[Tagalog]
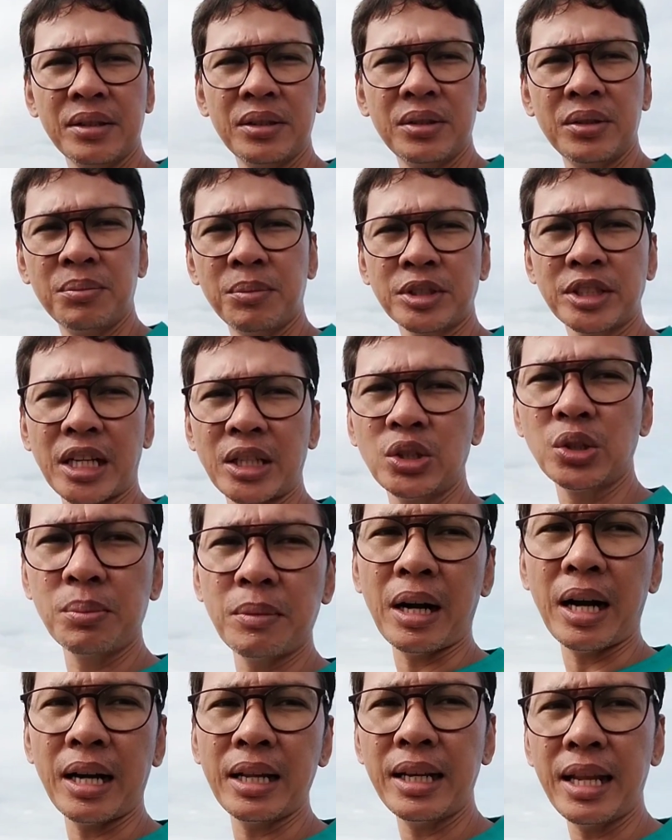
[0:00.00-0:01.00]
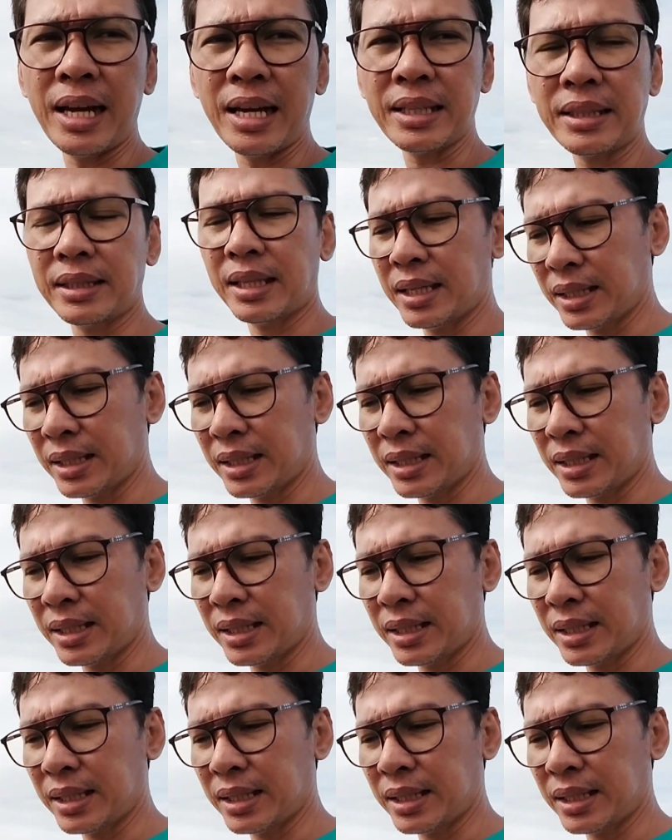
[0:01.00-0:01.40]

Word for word: masyadong maalat